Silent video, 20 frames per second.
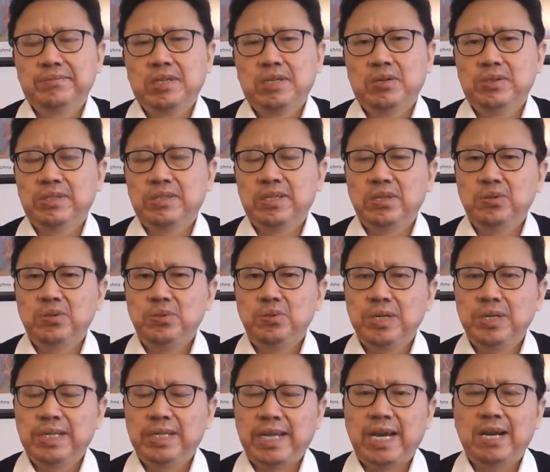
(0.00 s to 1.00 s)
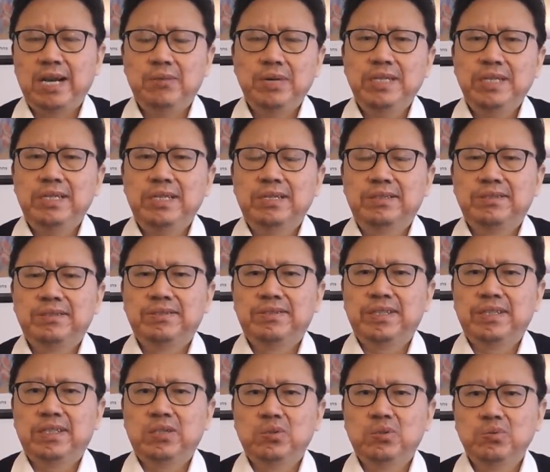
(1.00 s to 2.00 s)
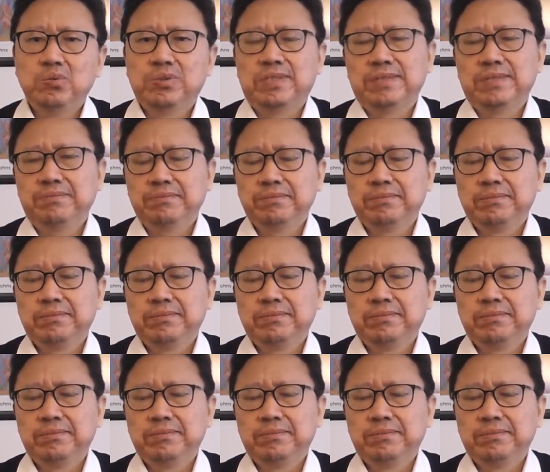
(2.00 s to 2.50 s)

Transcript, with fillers: 或者留学台湾的这个陆生，